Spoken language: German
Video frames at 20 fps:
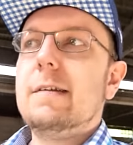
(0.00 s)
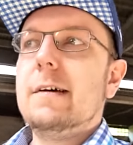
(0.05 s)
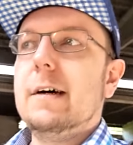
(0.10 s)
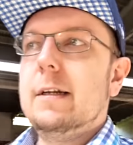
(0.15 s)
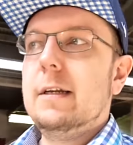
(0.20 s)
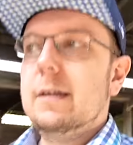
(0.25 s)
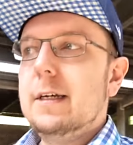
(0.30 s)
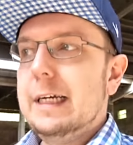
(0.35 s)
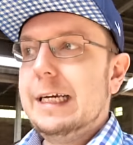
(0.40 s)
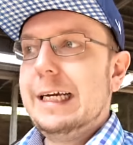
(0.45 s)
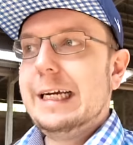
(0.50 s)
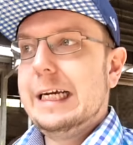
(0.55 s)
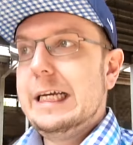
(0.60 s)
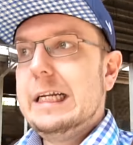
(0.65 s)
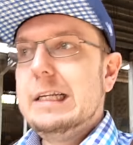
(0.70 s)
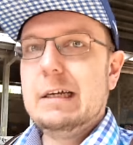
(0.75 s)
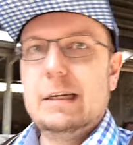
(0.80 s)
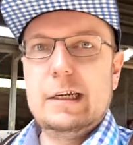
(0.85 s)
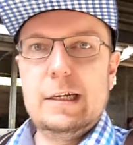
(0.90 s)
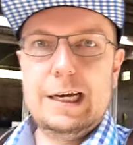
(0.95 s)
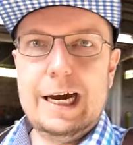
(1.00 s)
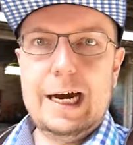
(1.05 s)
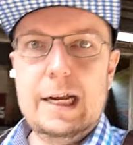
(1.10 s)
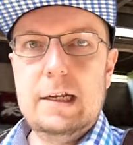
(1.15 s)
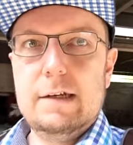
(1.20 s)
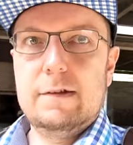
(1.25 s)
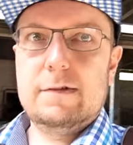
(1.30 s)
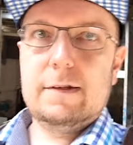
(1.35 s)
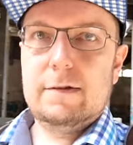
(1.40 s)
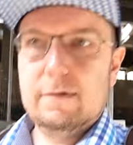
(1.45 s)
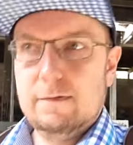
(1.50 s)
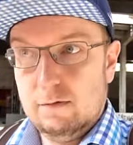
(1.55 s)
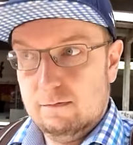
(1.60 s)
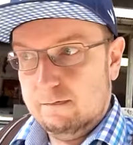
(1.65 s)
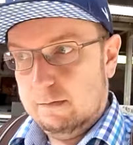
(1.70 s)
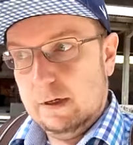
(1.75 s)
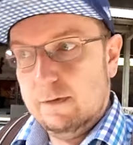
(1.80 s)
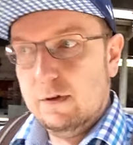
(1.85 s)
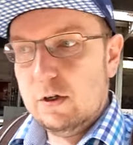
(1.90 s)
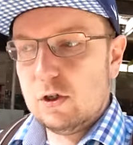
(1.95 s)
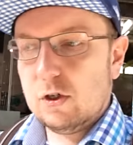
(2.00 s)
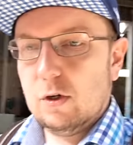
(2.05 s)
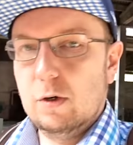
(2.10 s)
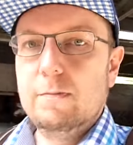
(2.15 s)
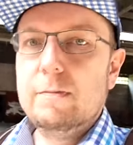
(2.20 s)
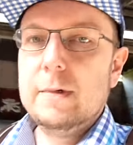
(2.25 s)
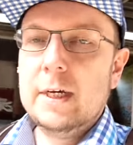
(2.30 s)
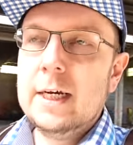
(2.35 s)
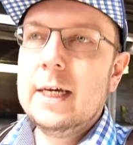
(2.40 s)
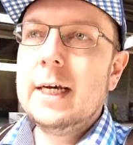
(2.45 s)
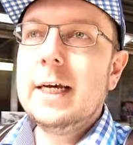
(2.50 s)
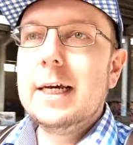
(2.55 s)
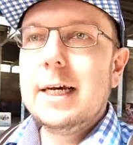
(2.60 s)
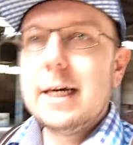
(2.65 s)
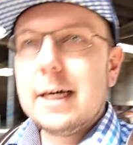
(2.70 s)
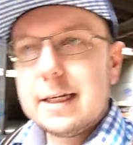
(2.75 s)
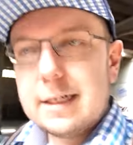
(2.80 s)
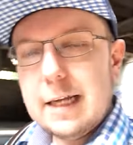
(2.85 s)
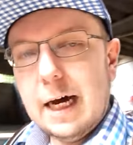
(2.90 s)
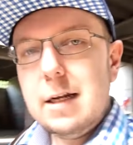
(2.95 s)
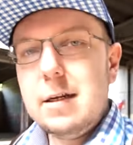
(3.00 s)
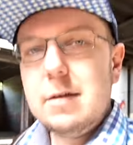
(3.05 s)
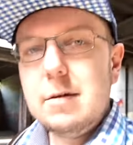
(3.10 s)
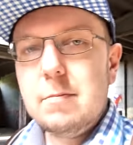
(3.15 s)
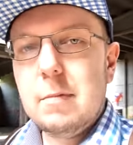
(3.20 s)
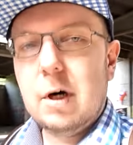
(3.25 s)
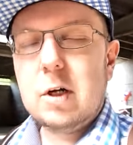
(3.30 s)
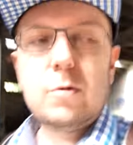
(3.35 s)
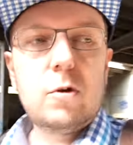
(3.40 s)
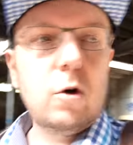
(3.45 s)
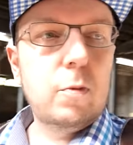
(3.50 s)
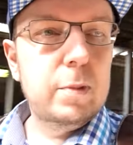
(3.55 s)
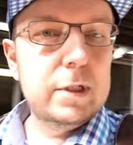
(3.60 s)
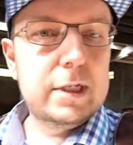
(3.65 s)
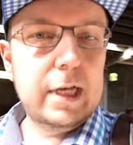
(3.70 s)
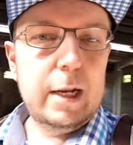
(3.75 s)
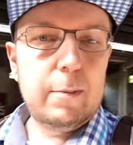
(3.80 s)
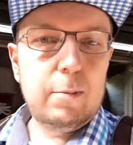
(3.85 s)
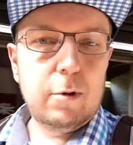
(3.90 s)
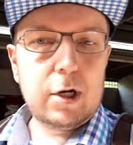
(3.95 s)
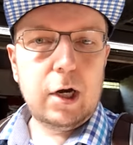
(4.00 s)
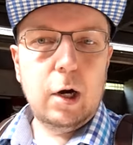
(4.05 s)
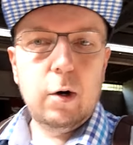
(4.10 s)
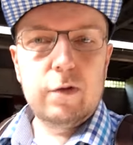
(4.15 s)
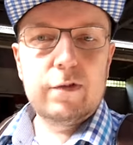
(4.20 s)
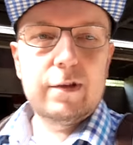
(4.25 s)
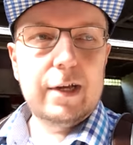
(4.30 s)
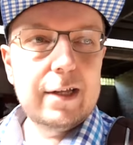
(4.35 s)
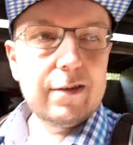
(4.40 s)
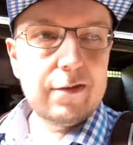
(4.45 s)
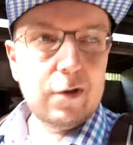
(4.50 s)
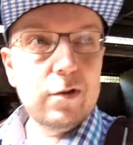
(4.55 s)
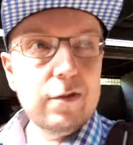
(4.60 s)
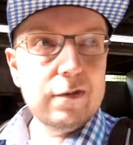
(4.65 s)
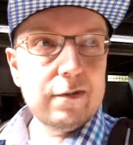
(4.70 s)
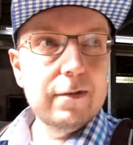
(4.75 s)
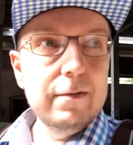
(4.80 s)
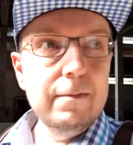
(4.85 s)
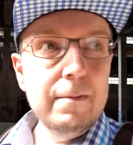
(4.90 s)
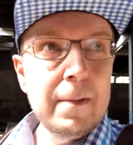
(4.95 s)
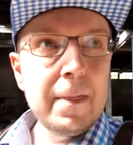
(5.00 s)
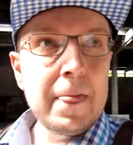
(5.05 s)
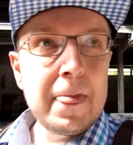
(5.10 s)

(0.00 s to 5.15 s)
zahlen, Internet, alles, ihr wisst schon, dann macht doch bitte AdWork aus. Ansonsten